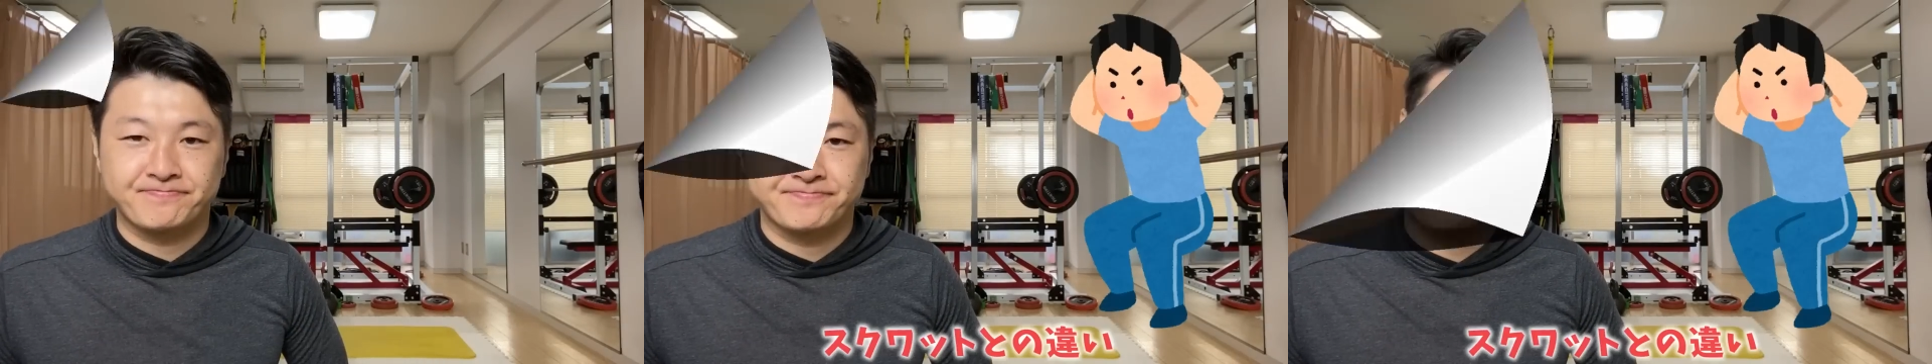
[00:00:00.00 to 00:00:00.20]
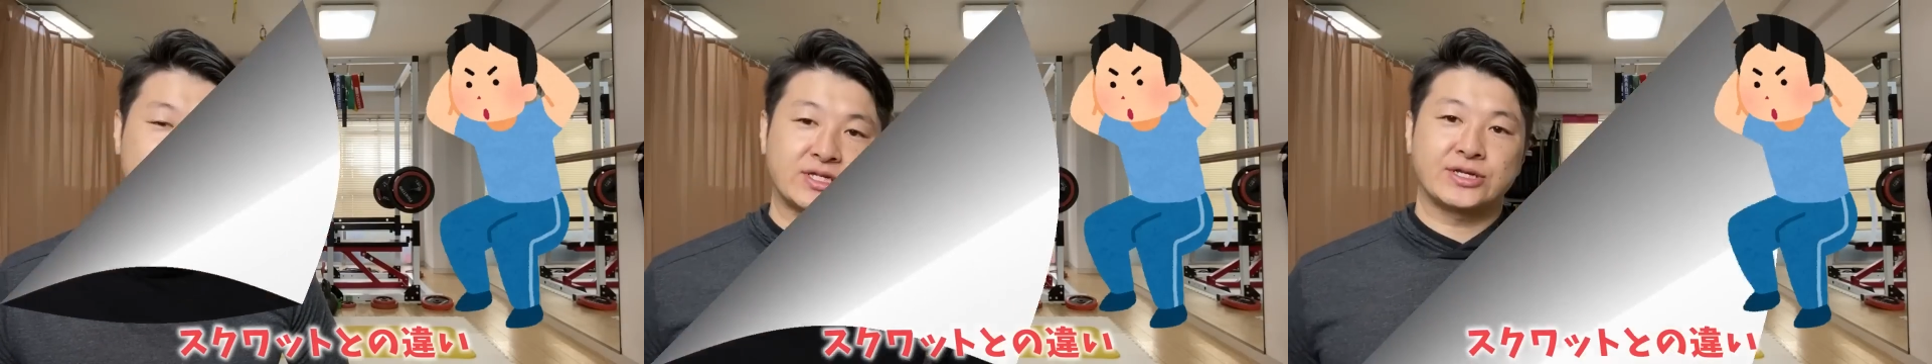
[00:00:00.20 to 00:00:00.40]

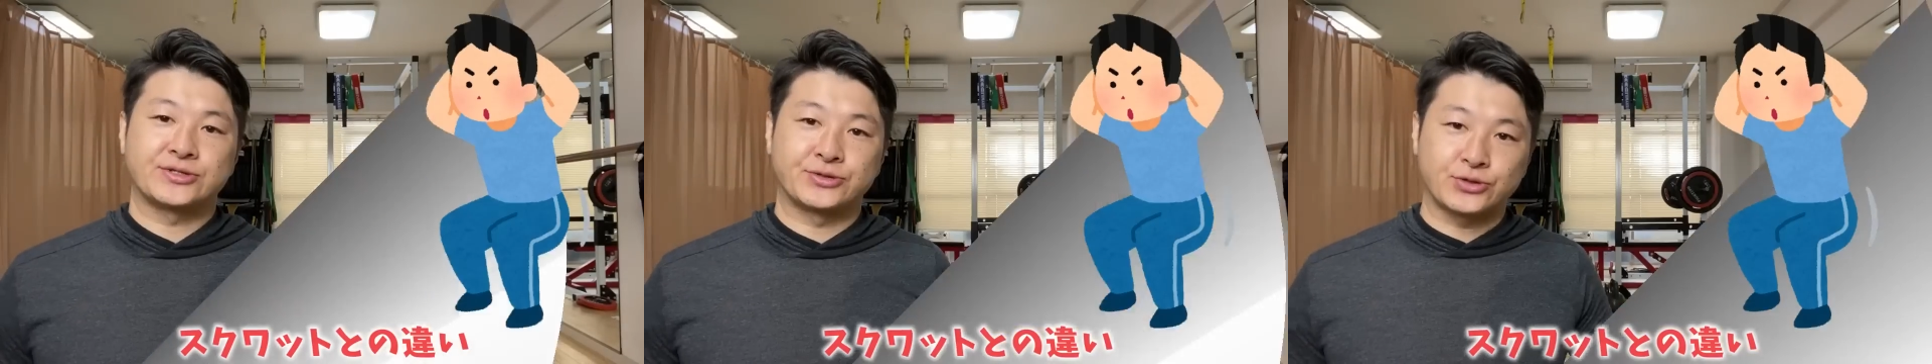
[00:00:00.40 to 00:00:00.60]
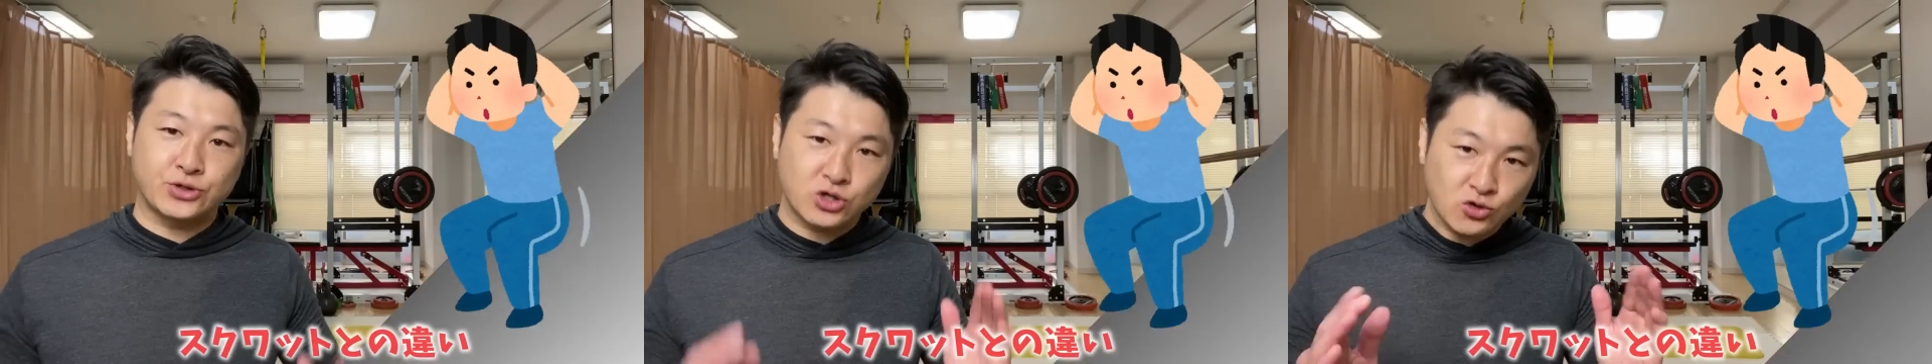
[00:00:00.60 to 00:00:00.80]
そして
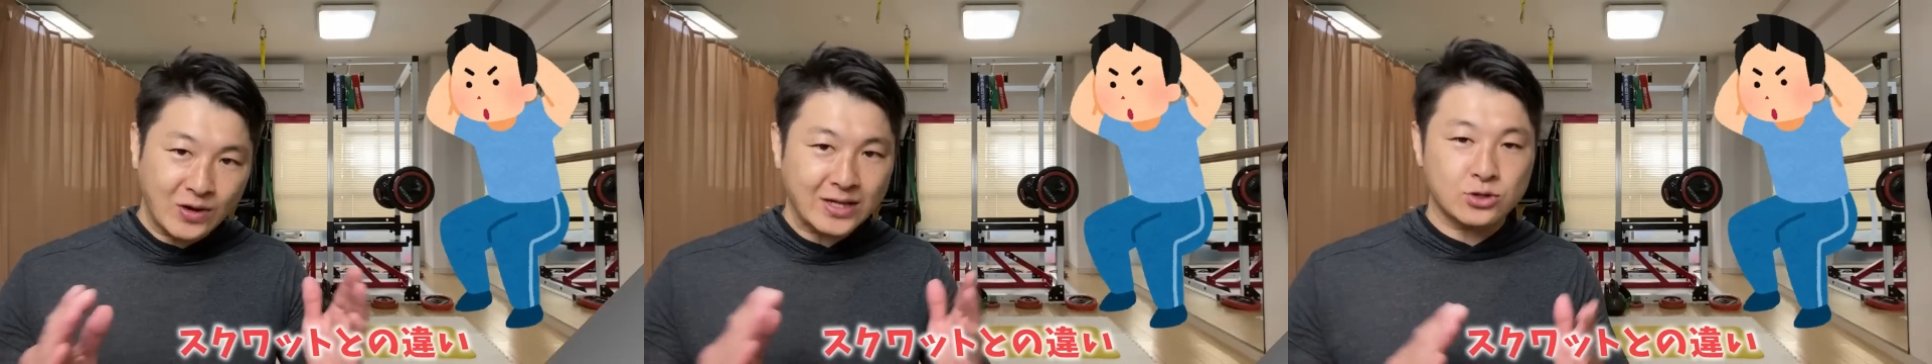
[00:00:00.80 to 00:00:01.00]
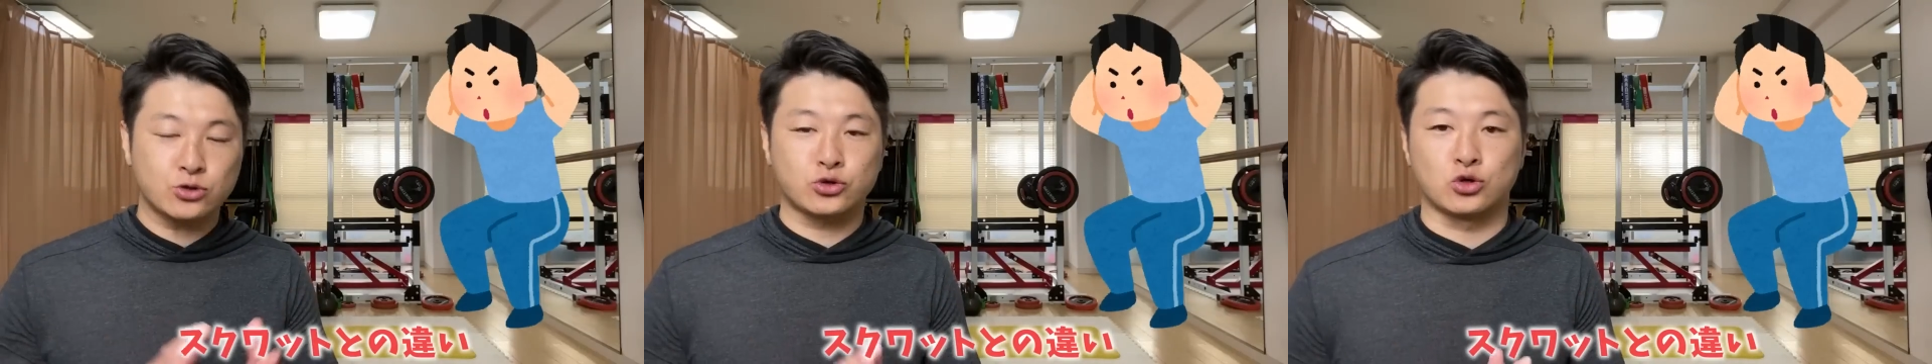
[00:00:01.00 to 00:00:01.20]

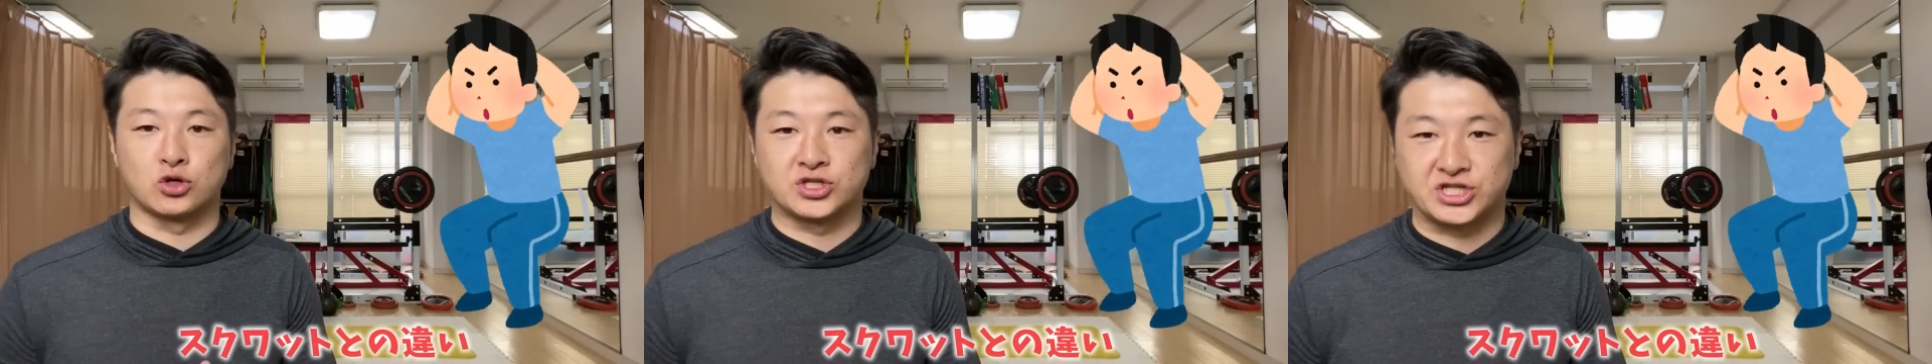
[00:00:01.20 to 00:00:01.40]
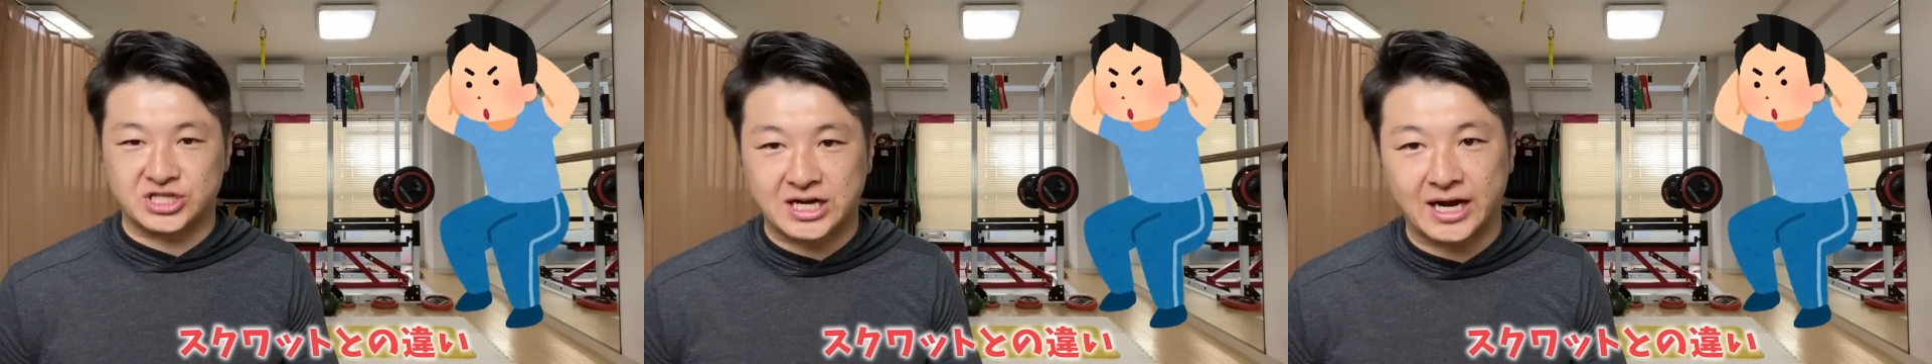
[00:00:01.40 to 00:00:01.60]
スクワットとの
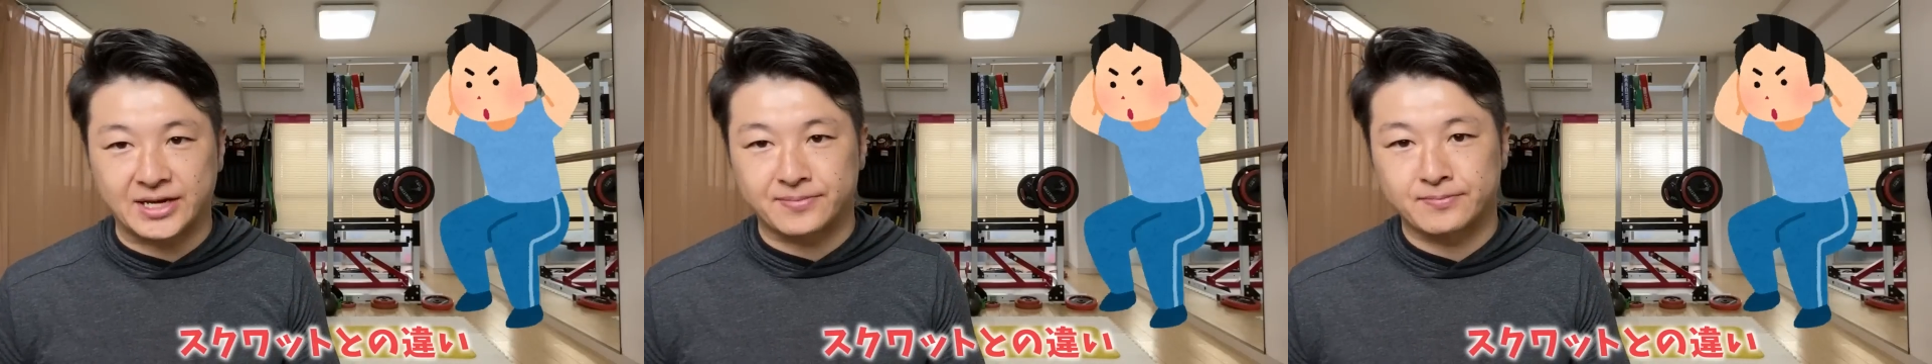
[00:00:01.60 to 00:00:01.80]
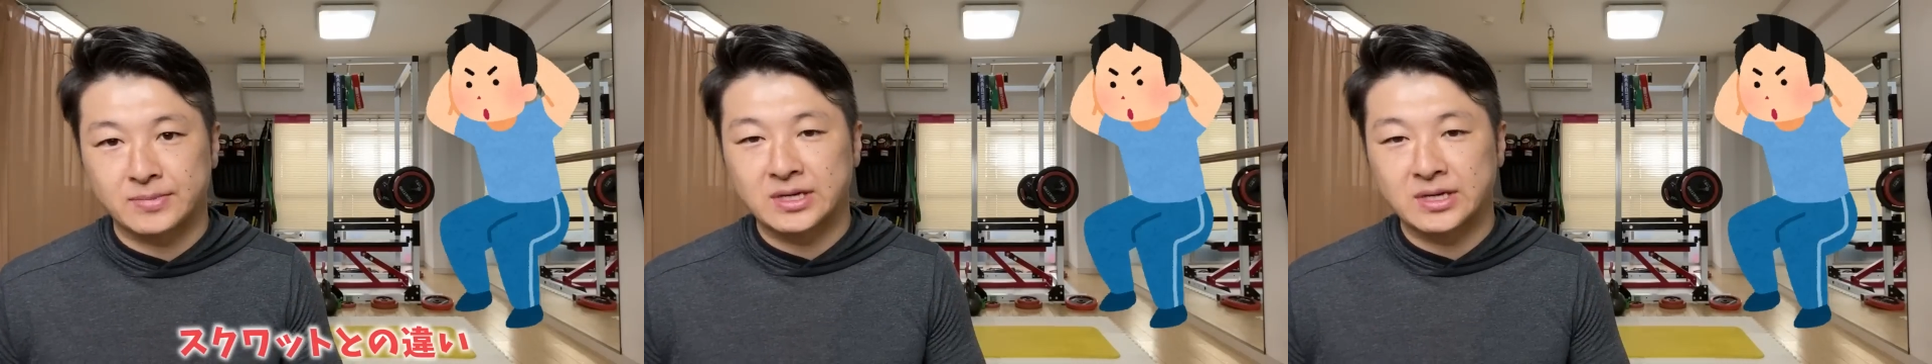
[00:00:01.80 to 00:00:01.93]
違い。